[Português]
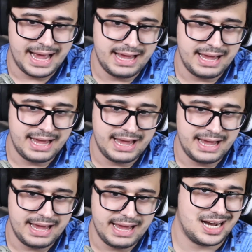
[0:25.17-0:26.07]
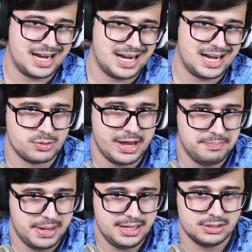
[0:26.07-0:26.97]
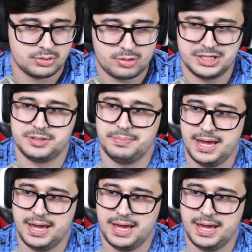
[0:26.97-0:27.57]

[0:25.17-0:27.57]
Aí fica a pergunta, será que vai ser um remake do Crash